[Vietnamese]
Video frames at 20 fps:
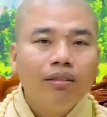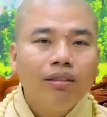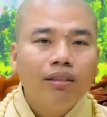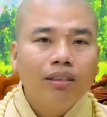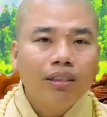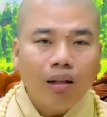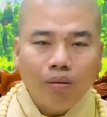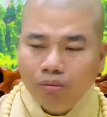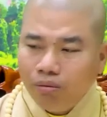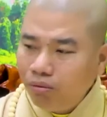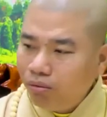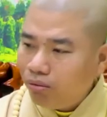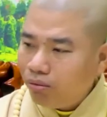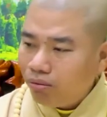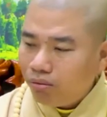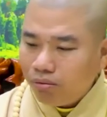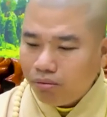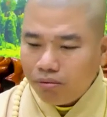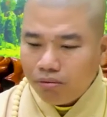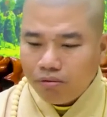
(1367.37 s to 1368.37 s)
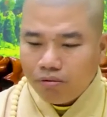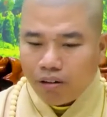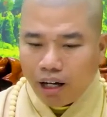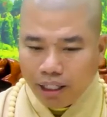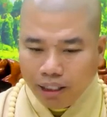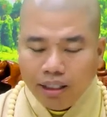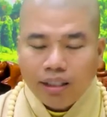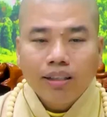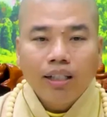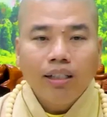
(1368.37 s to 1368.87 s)
sống
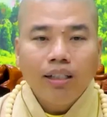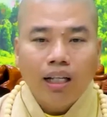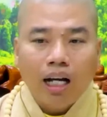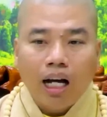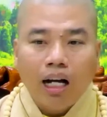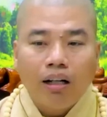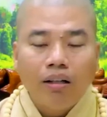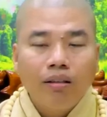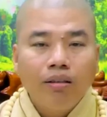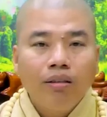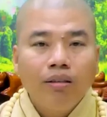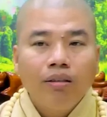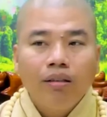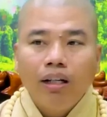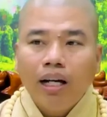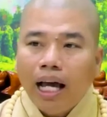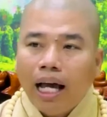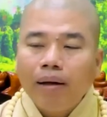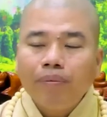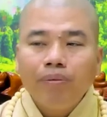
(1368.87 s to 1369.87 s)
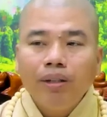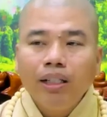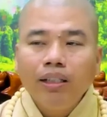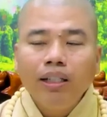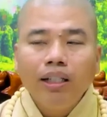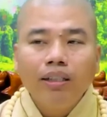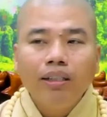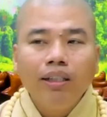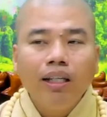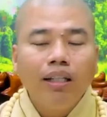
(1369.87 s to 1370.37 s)
phải như thế nào làm những
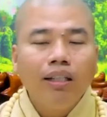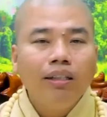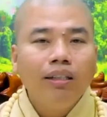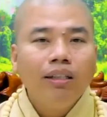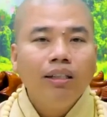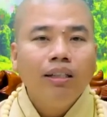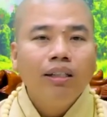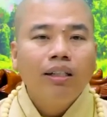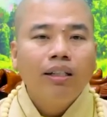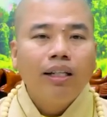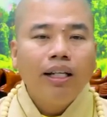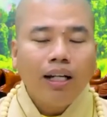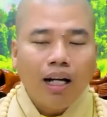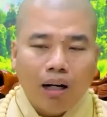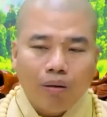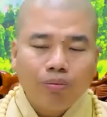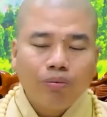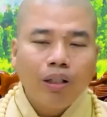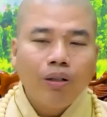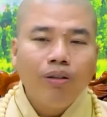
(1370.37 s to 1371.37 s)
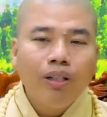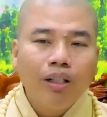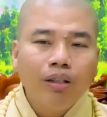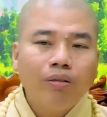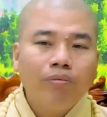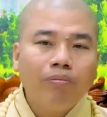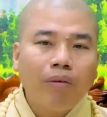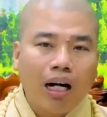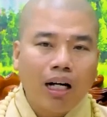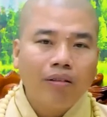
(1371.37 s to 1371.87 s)
việc gì để học theo
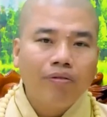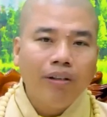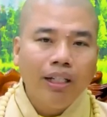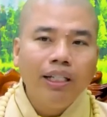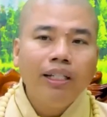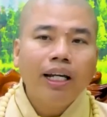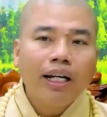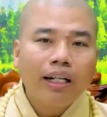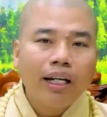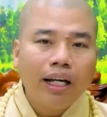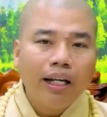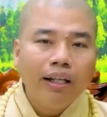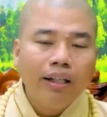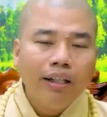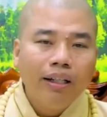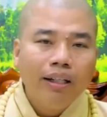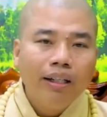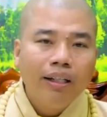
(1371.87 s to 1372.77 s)
những bậc vĩ nhân này